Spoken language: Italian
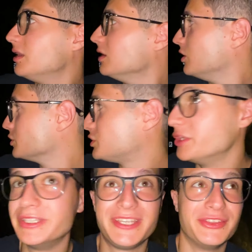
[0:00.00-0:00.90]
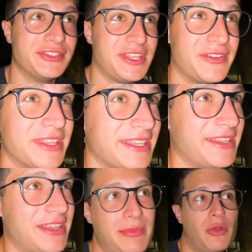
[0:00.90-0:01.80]
Io sto iniziando seriamente ad
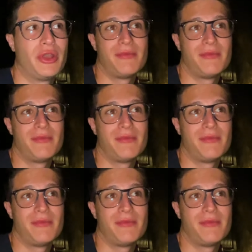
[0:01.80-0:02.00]
avere paura.